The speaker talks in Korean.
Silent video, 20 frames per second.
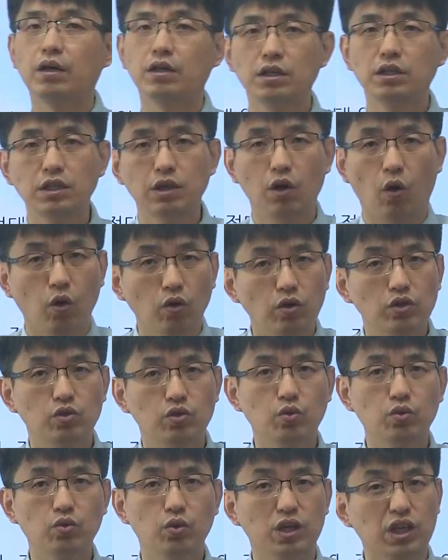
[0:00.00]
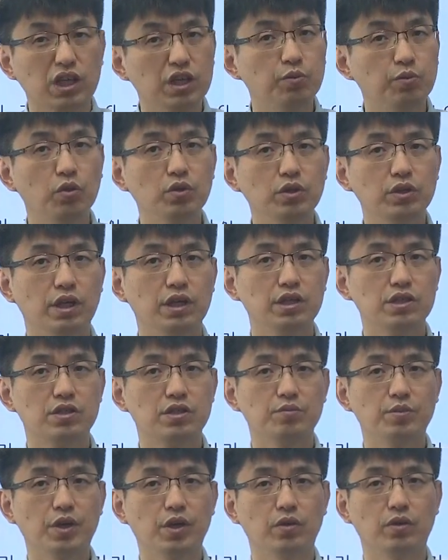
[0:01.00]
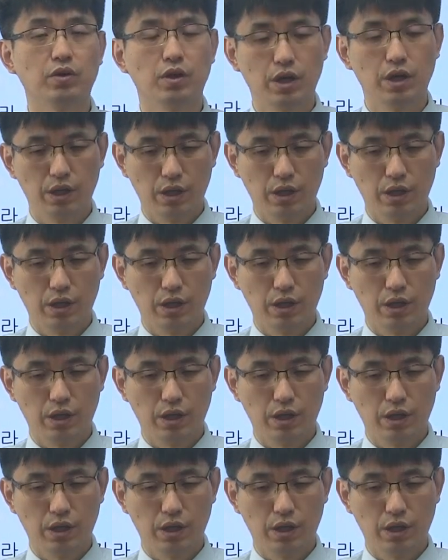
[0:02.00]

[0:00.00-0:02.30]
이 어느 정도의 기본이 돼 있으면